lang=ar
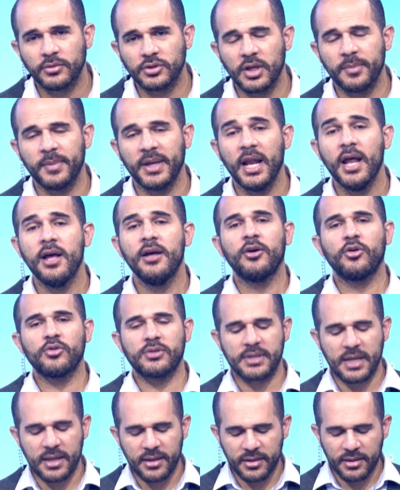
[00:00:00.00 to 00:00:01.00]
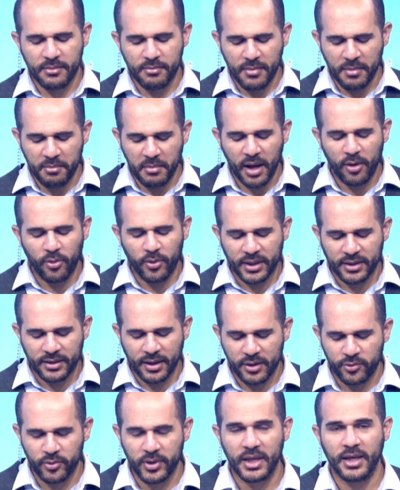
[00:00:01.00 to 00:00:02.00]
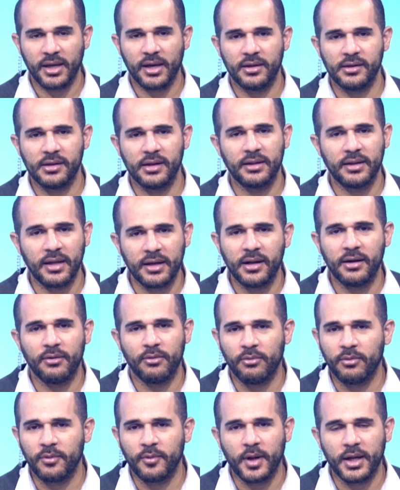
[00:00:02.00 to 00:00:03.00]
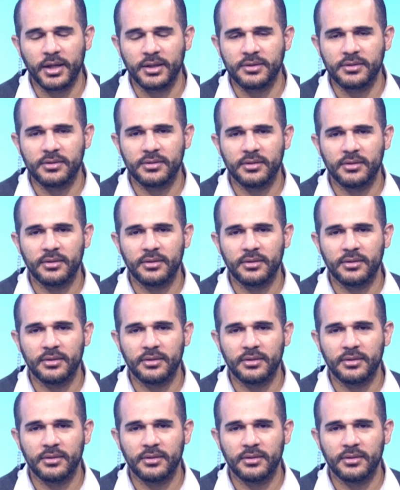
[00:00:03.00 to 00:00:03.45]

جميل استاذ ما هو التنويه يعني لدينا وقت